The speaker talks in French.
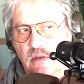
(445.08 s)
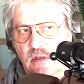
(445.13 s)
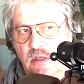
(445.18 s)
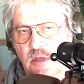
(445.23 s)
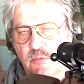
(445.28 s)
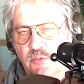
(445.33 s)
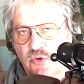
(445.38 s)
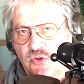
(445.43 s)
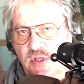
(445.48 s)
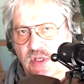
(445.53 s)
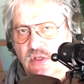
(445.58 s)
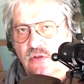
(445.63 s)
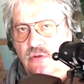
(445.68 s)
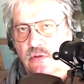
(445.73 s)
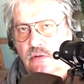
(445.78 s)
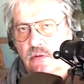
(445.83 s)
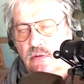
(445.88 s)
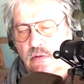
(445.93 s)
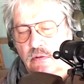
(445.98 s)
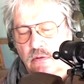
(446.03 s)
qui est monté
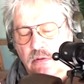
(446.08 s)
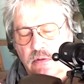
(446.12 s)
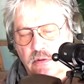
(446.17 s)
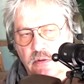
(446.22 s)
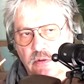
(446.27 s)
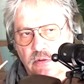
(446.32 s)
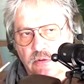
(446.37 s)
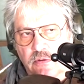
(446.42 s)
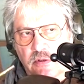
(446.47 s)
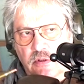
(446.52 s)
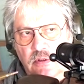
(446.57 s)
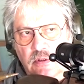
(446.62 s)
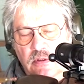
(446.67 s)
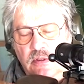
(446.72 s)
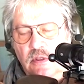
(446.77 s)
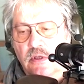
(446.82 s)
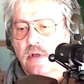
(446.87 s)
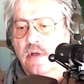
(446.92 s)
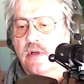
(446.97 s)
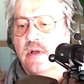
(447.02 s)
sur donc une douille
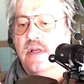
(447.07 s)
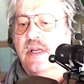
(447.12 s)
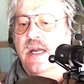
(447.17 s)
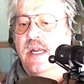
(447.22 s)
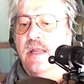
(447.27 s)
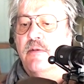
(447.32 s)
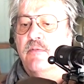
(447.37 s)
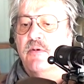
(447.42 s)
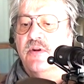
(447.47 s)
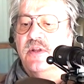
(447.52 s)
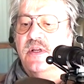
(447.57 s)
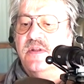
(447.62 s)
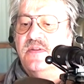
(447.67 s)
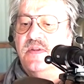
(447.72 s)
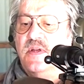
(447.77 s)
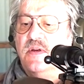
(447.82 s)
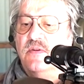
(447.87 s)
de calibre 30